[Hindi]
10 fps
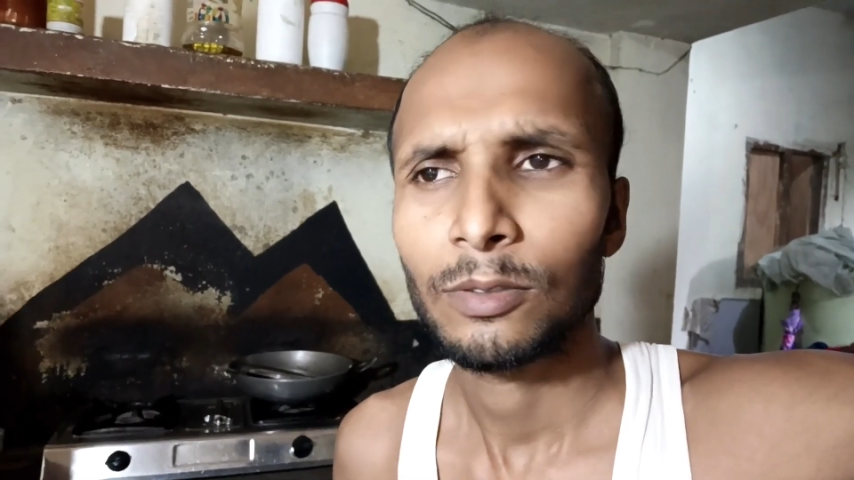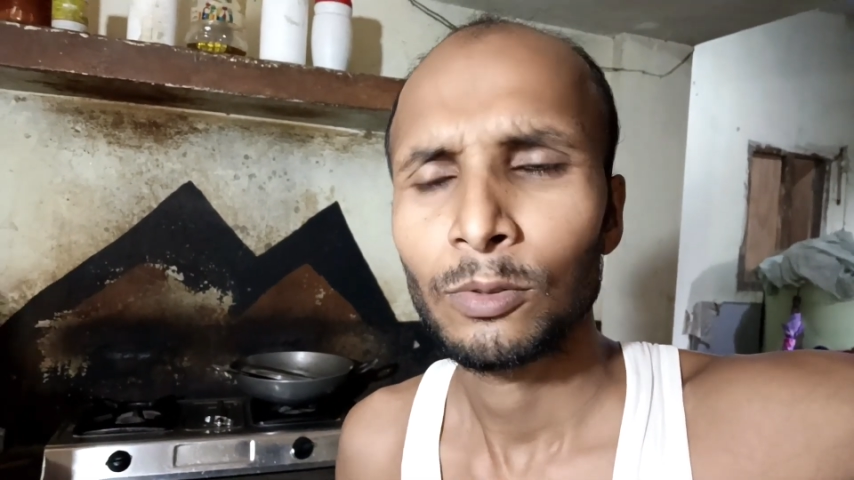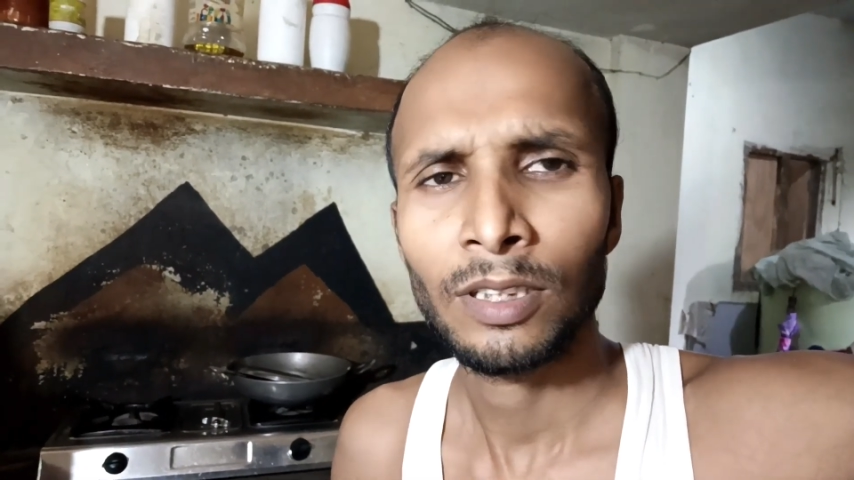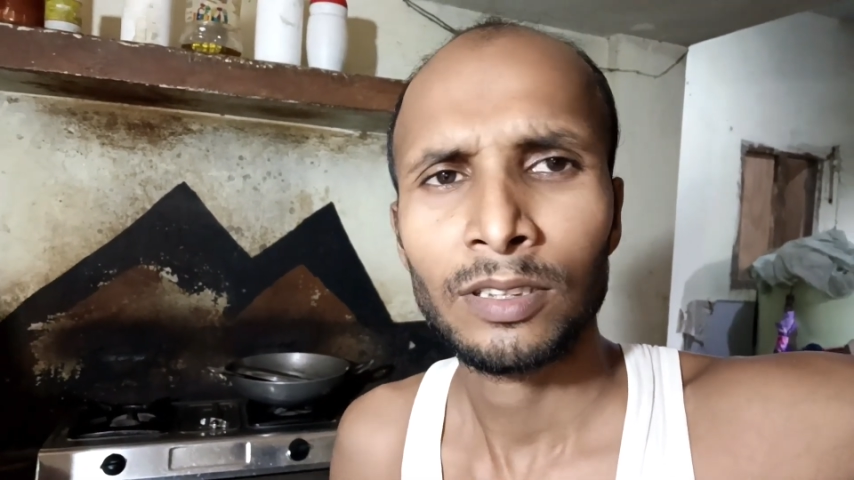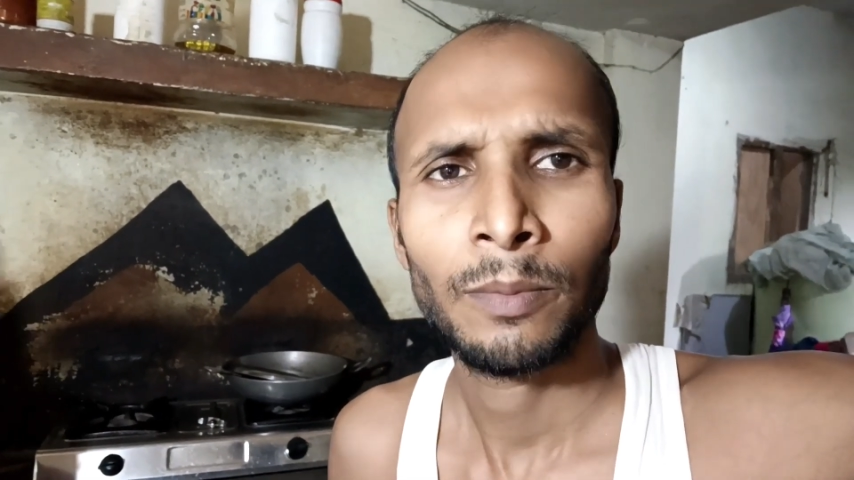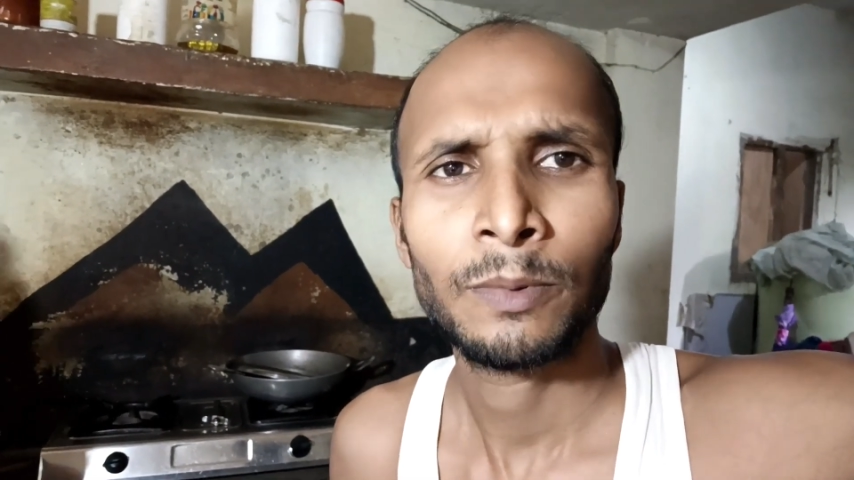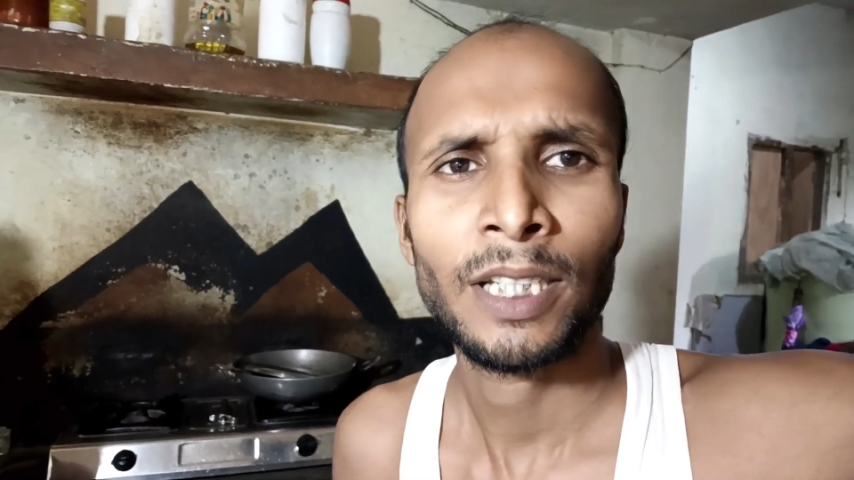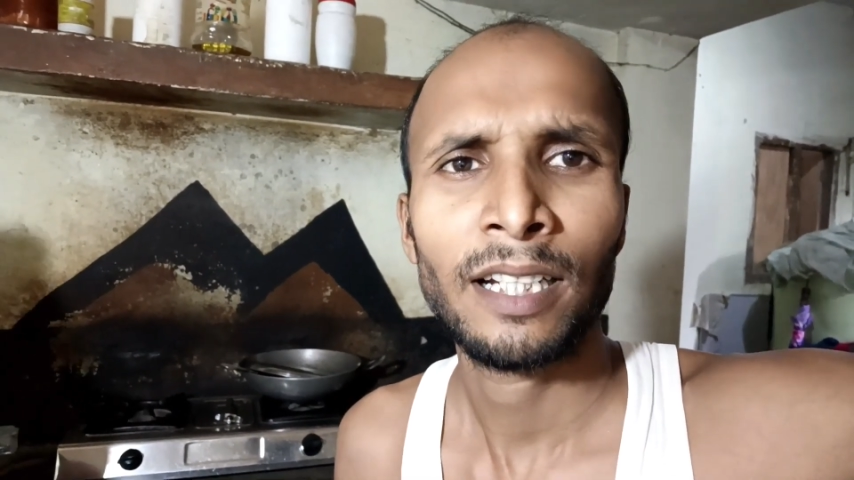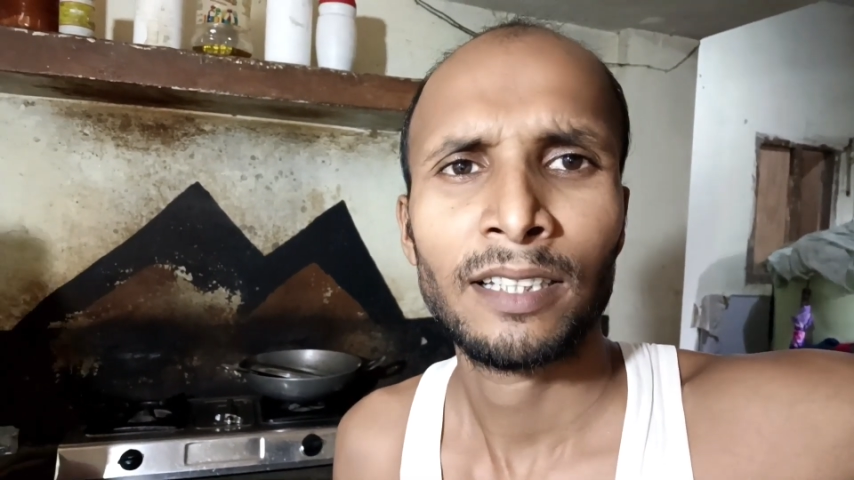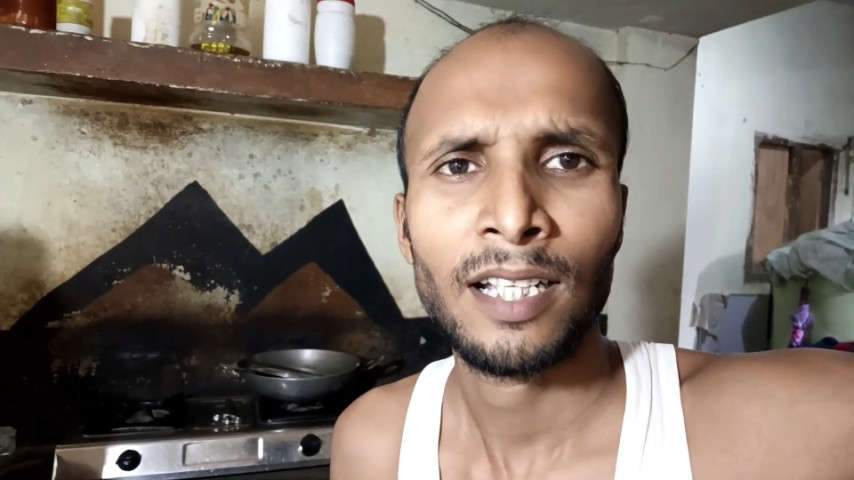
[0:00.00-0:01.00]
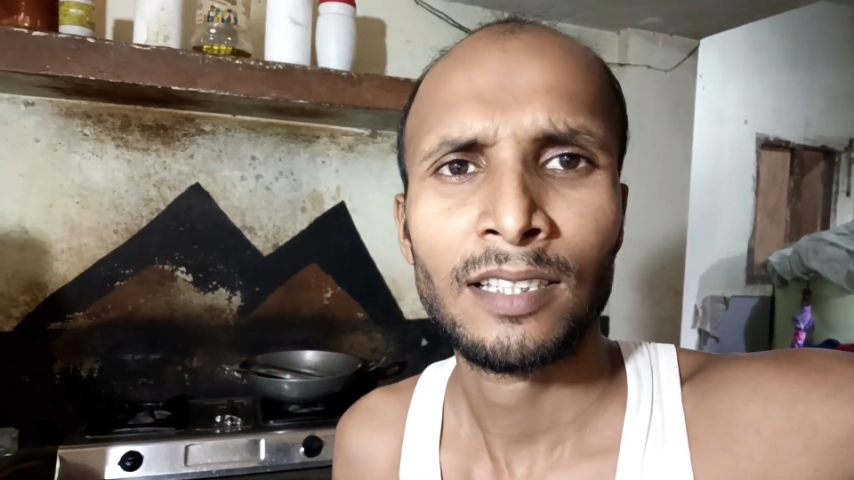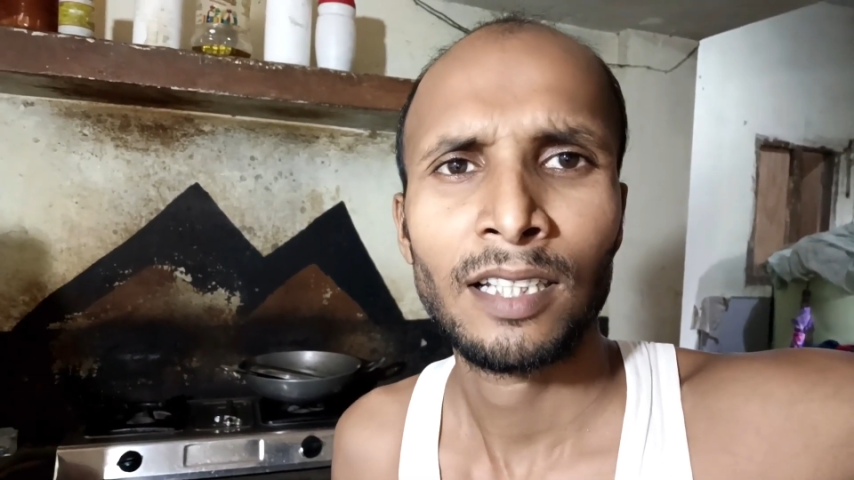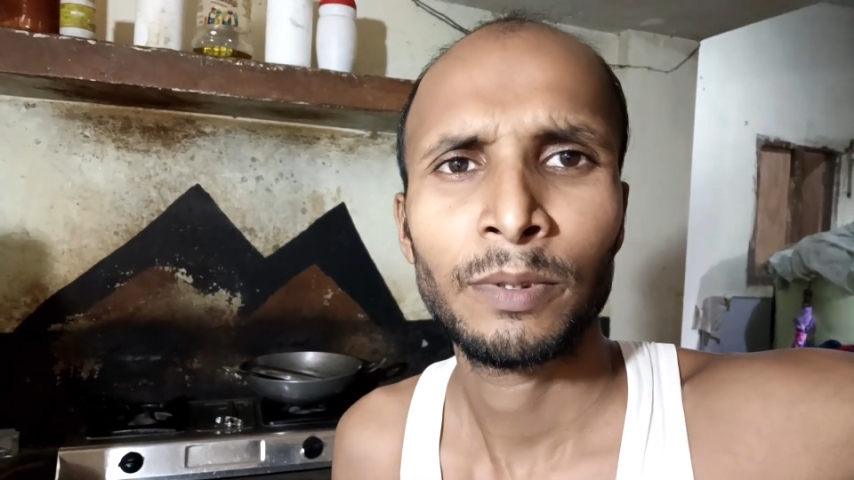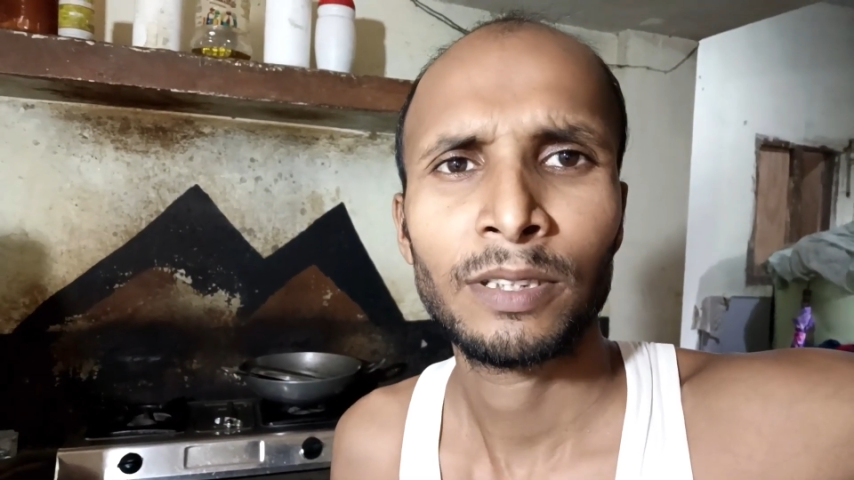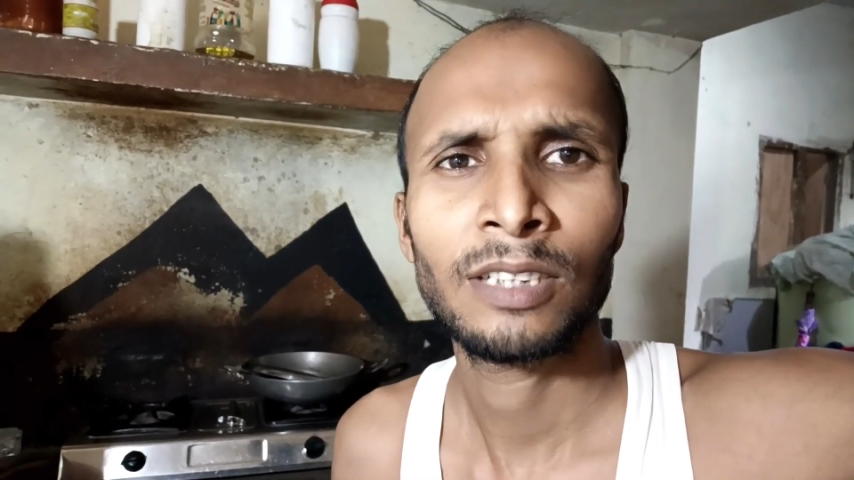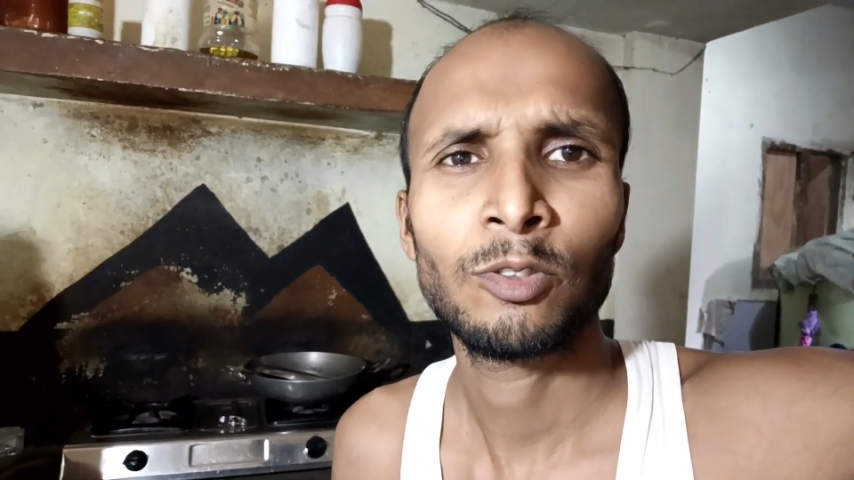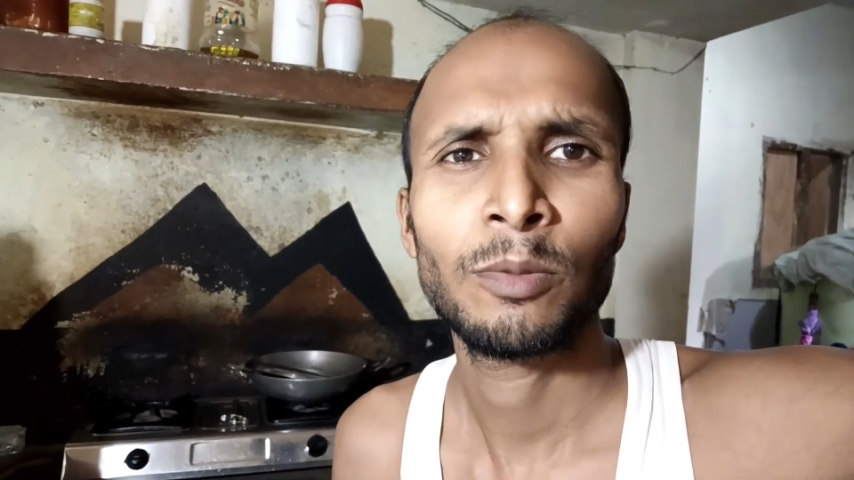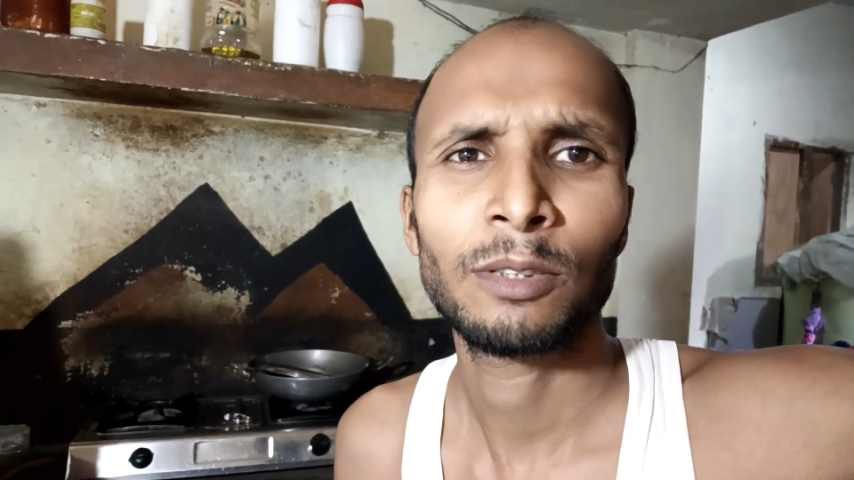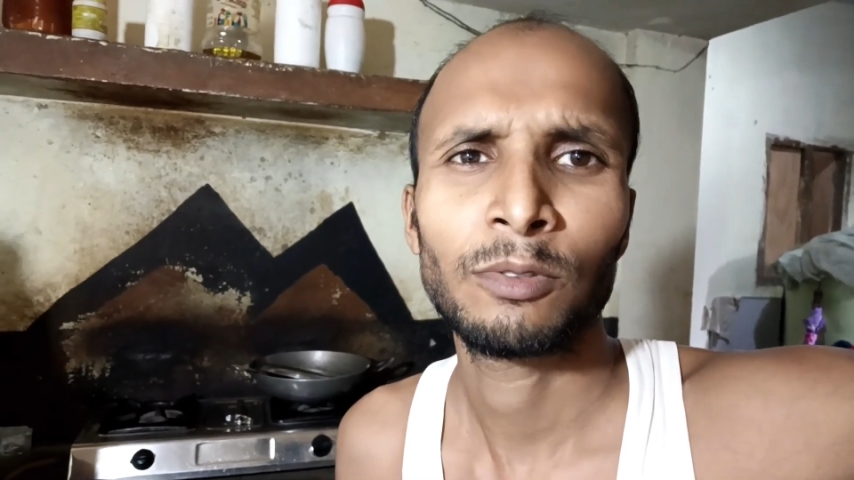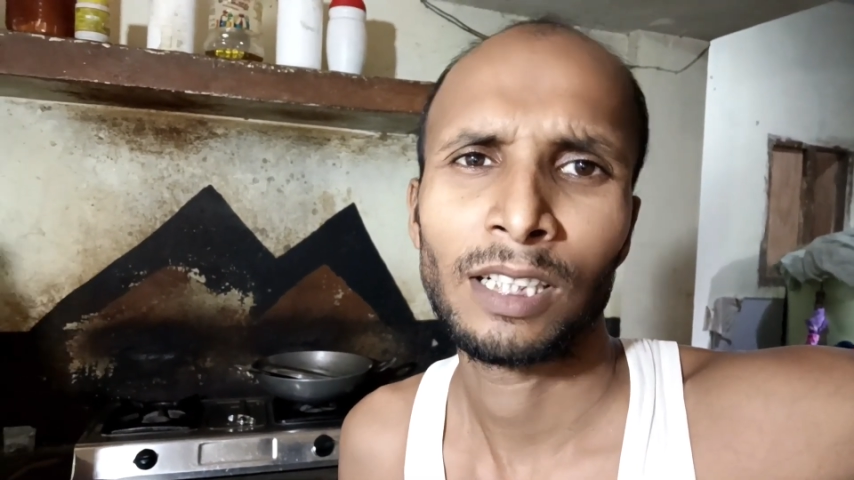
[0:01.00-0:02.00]
वो तो सब चाय के साथ साथ बिस्किट वो
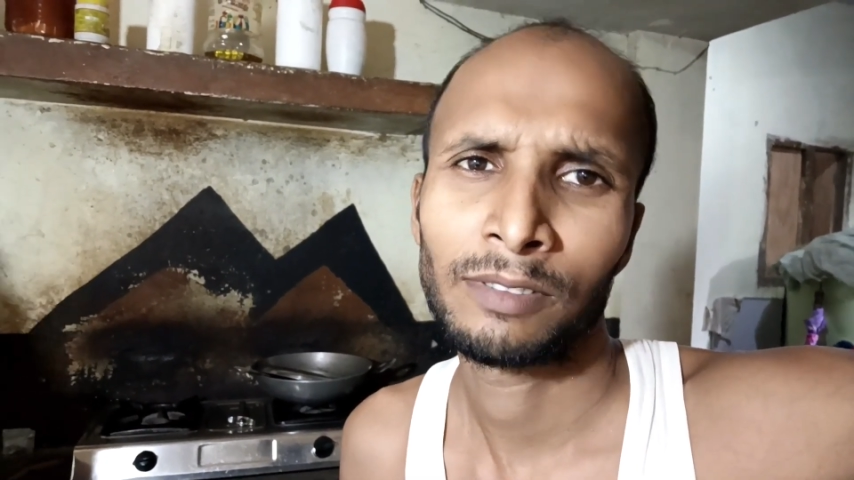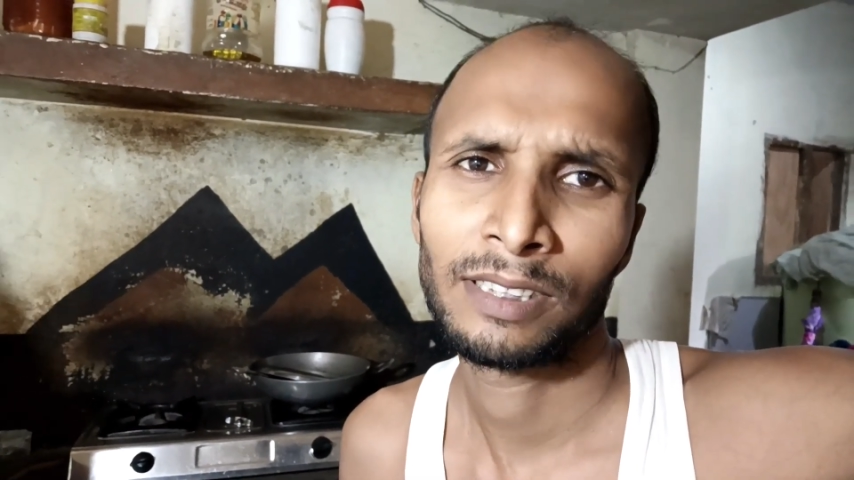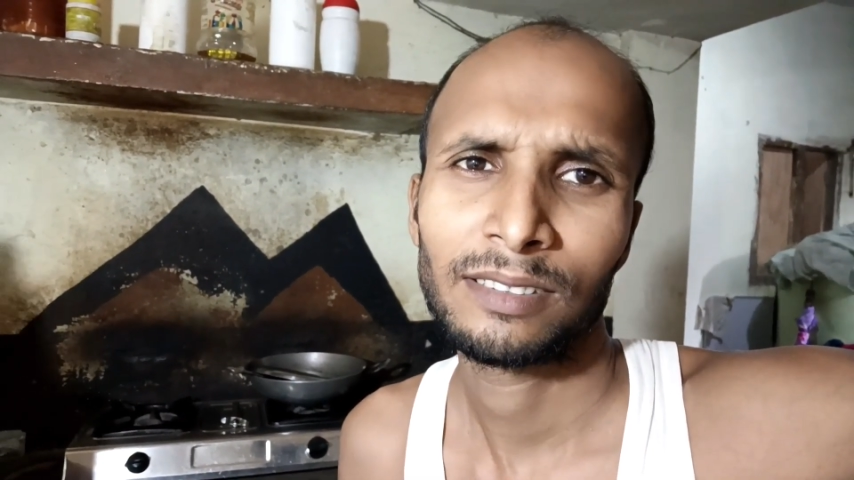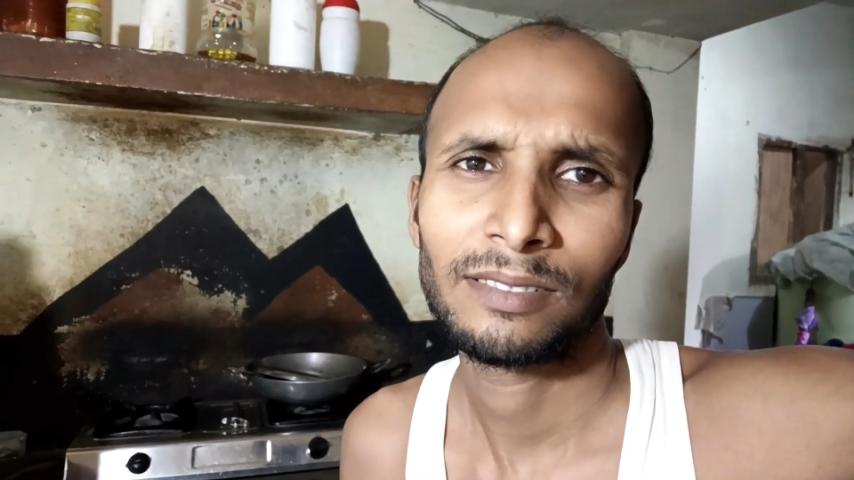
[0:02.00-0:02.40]
बतौला हमें